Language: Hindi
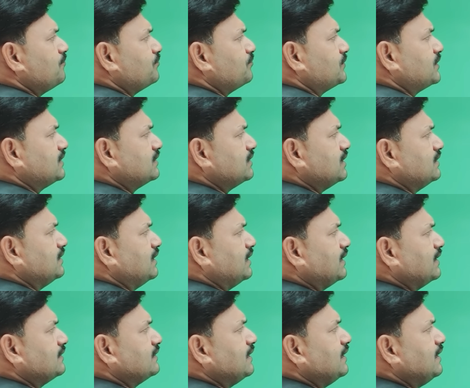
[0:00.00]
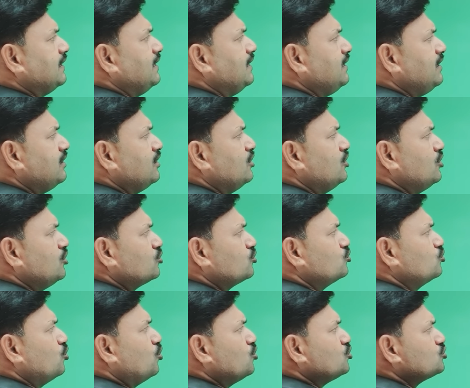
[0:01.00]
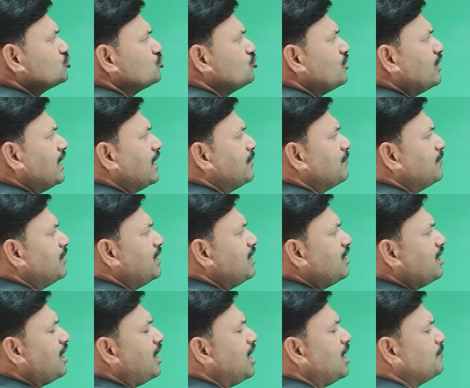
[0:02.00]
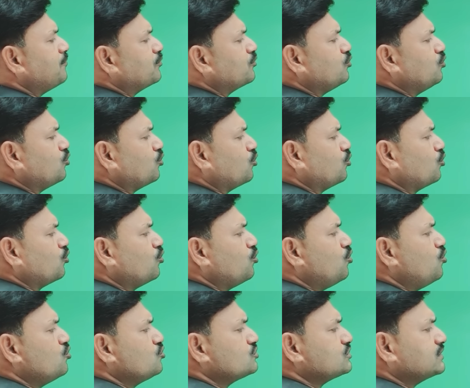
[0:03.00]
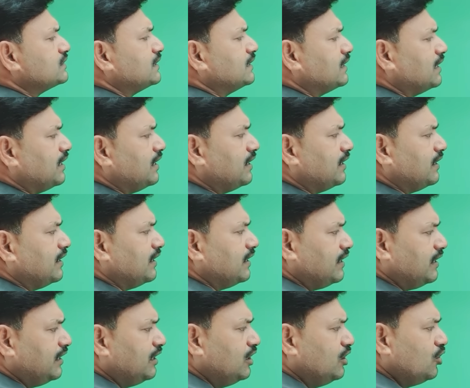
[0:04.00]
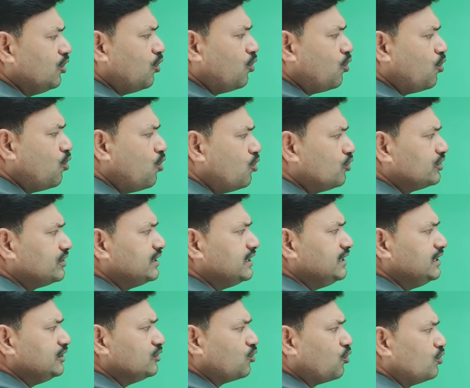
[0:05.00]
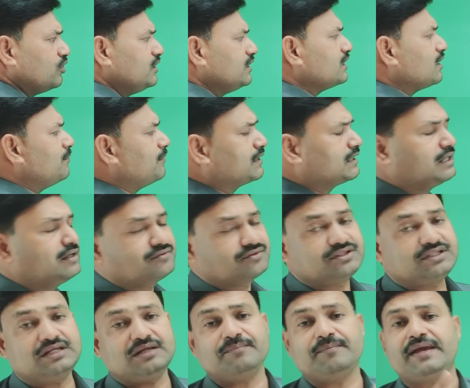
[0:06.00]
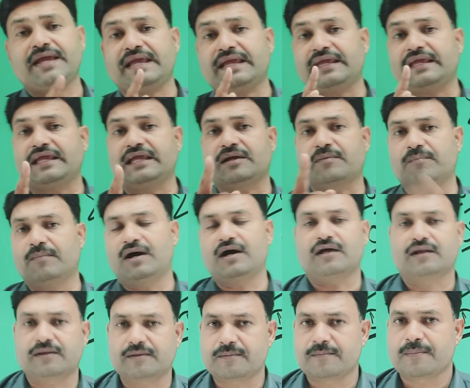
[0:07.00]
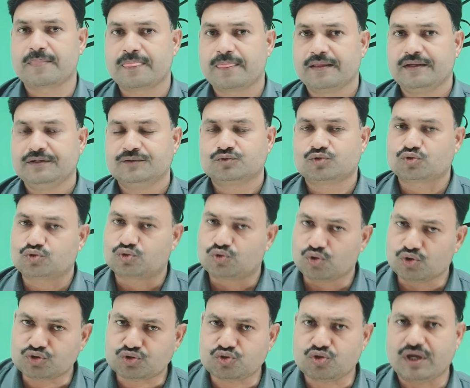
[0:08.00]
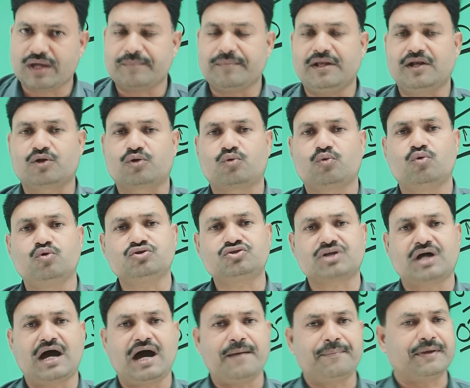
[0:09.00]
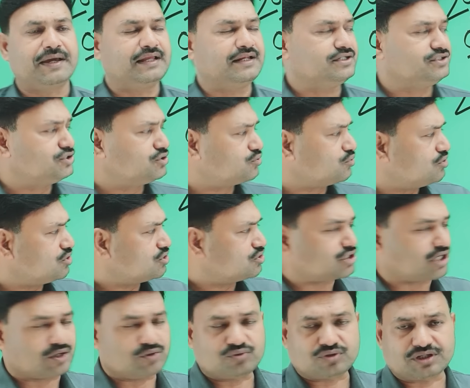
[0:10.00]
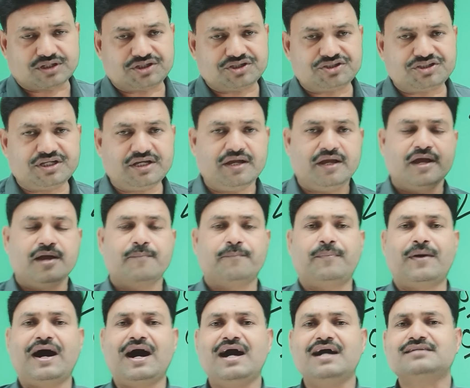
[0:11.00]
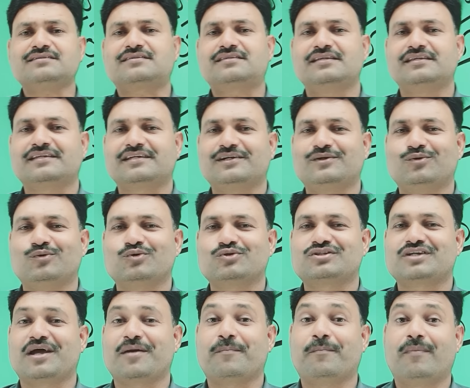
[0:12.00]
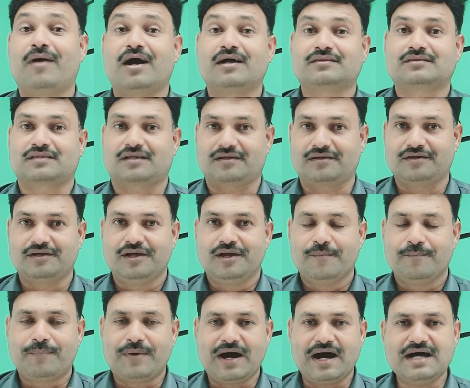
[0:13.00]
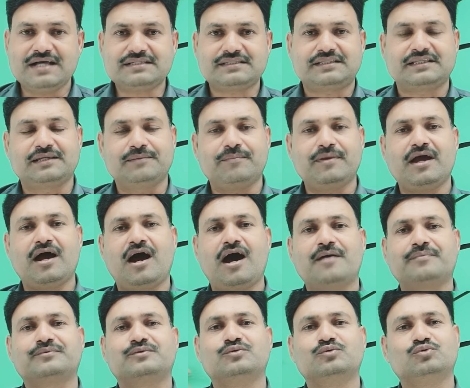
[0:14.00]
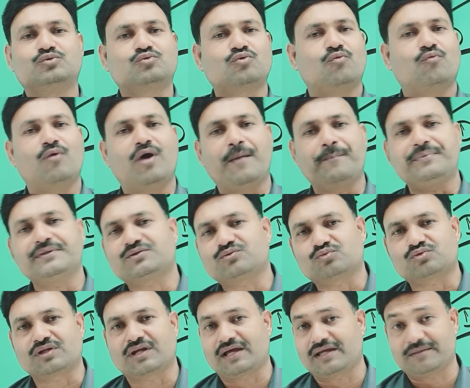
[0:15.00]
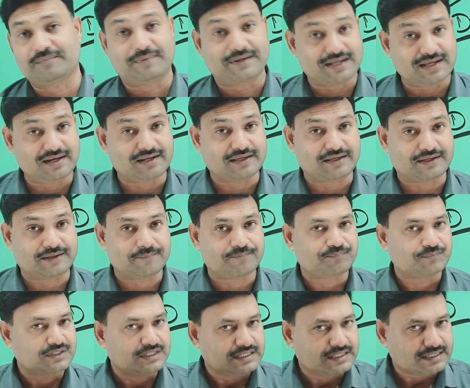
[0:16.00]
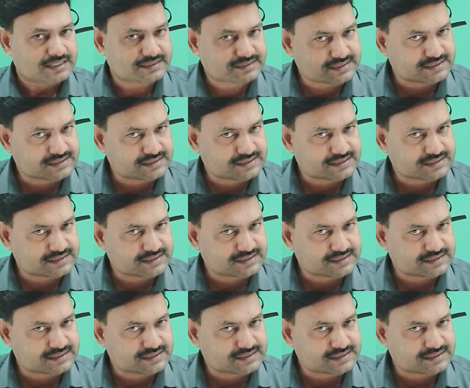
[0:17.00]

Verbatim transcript: कितना देना रहता है 200 सौ आपको रोज़ देना है ओ डी का मतलब दिन में एक बार तो 200 सौ रोज़ आप एनर्जी टॉनिक चालू कर दीजिए पाँच दिन की डोज है मात्र पाँच दिन में आप दूध को वापस उतना ही बढ़ा लेंगे इसके